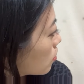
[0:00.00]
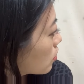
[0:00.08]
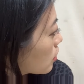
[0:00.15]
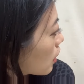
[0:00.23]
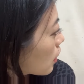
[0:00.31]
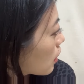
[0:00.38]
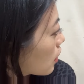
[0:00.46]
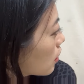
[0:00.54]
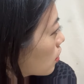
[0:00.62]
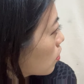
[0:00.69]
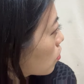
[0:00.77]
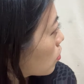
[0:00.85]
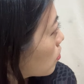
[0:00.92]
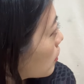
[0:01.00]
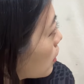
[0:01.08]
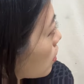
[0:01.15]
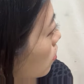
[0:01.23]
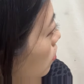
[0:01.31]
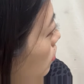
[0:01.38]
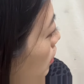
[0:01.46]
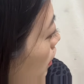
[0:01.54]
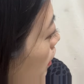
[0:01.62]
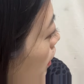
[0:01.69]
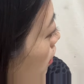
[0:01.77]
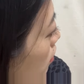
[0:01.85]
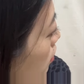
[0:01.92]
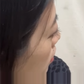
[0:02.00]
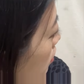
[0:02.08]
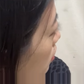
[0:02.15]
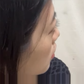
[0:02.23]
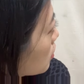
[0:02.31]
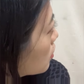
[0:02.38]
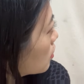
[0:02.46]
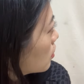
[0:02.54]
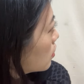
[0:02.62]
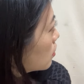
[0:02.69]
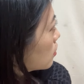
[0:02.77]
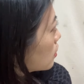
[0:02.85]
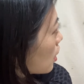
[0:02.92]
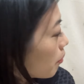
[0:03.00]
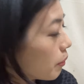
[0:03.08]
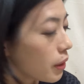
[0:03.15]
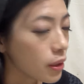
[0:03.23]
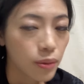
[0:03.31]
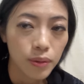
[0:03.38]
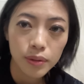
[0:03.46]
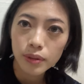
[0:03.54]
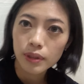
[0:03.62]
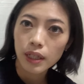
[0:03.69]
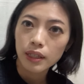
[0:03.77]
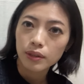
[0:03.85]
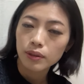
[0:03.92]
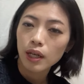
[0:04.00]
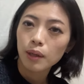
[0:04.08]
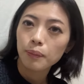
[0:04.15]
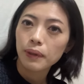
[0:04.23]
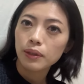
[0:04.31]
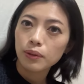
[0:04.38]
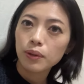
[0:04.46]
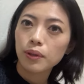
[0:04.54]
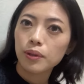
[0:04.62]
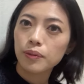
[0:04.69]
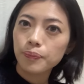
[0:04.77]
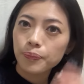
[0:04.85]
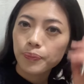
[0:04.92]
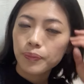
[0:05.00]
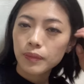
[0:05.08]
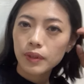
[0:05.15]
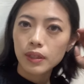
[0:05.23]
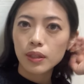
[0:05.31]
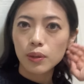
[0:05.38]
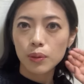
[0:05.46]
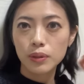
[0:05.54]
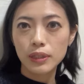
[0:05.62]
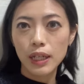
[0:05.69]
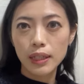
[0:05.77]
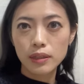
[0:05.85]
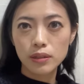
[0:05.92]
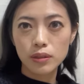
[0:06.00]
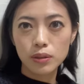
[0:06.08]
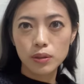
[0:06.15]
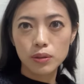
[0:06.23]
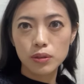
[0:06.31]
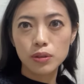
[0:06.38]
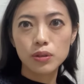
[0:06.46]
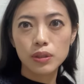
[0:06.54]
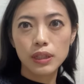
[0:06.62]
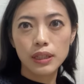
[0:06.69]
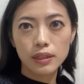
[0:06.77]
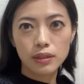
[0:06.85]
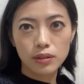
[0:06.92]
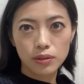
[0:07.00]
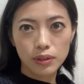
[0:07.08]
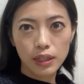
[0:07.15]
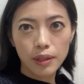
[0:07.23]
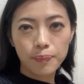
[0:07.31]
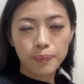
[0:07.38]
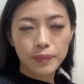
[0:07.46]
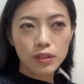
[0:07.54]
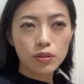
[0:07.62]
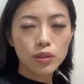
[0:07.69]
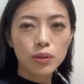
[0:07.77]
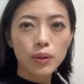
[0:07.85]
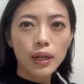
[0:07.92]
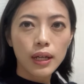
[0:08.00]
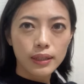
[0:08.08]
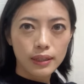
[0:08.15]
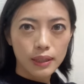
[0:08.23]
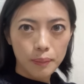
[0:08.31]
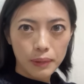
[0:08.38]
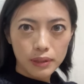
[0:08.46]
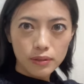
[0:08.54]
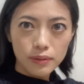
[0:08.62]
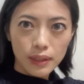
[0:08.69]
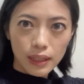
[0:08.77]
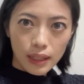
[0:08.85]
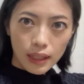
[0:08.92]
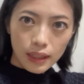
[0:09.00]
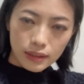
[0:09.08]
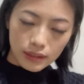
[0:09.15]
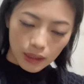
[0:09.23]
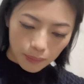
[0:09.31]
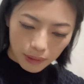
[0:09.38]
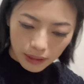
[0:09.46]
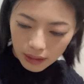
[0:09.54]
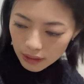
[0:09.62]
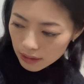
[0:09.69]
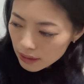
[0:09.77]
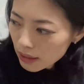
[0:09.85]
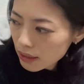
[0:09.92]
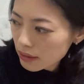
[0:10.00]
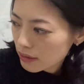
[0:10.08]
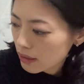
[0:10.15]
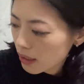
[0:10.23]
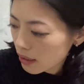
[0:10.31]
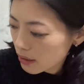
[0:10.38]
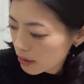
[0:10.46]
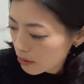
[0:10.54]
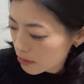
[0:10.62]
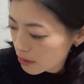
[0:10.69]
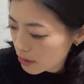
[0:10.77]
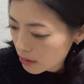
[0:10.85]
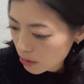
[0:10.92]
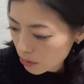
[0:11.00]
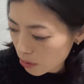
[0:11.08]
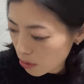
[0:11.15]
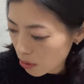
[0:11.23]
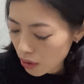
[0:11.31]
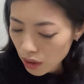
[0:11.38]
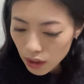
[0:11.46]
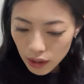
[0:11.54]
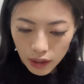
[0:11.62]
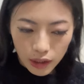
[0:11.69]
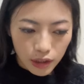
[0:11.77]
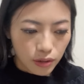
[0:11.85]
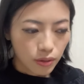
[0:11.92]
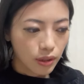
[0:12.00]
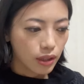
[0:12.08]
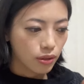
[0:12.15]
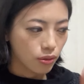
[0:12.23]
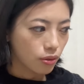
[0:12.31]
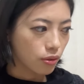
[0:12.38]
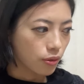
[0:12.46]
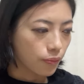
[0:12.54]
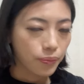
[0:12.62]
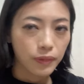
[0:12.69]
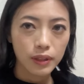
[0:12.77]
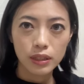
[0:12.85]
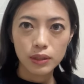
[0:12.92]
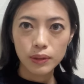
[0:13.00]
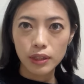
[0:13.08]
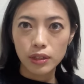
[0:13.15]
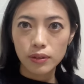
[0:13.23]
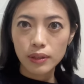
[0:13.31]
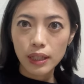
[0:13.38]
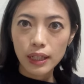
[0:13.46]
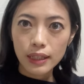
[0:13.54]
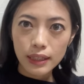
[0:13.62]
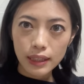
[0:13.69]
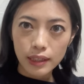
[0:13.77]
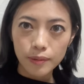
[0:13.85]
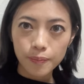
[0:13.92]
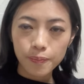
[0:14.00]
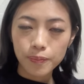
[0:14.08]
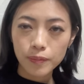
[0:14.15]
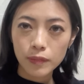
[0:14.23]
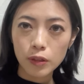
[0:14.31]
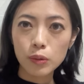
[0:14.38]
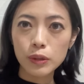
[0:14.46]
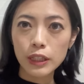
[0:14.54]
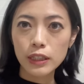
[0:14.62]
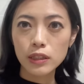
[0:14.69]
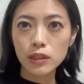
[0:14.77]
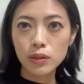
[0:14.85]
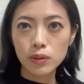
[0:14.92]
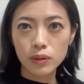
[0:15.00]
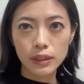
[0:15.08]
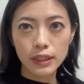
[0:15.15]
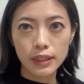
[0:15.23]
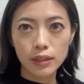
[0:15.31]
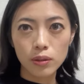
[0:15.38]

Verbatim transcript: かけ6メートルかける3メートルぐらいの幅のサイズの布なんですよね。それを貼ってます。上から下までって感じで貼ってるんですけど、それと私は床に同じように